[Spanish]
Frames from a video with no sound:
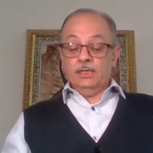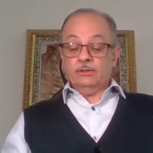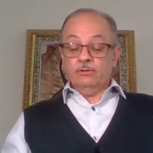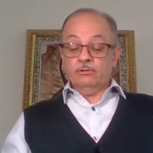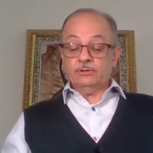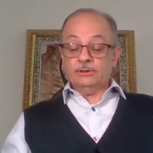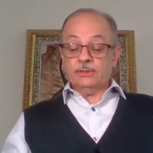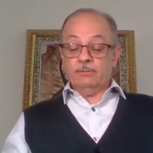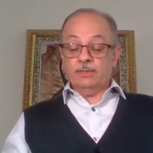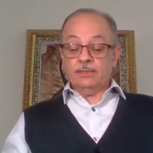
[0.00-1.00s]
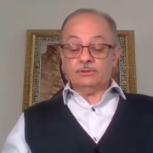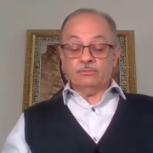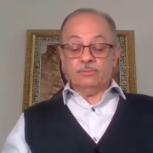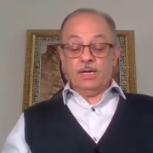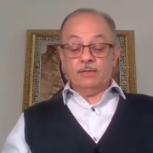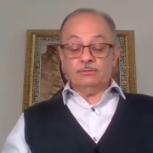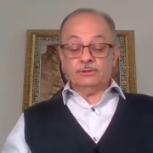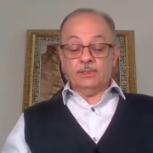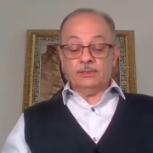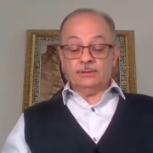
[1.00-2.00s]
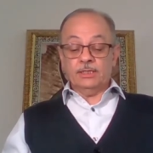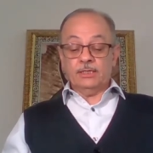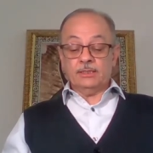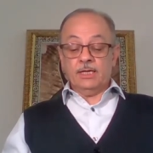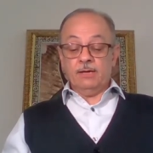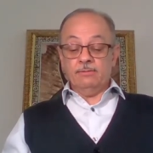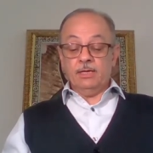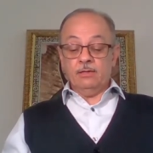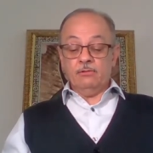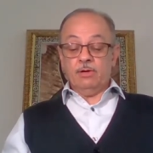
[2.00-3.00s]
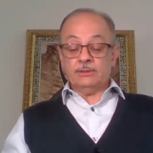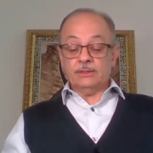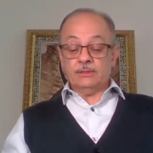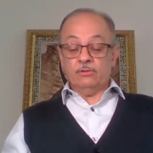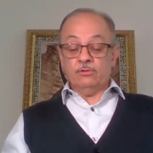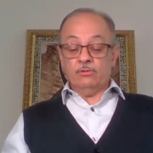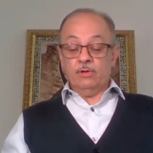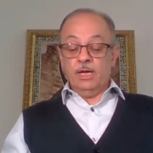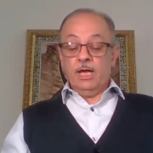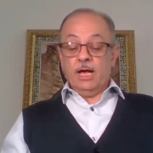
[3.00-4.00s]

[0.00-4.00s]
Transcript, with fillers: Y todos estaban asombrados y decían, qué bien lo hace todo,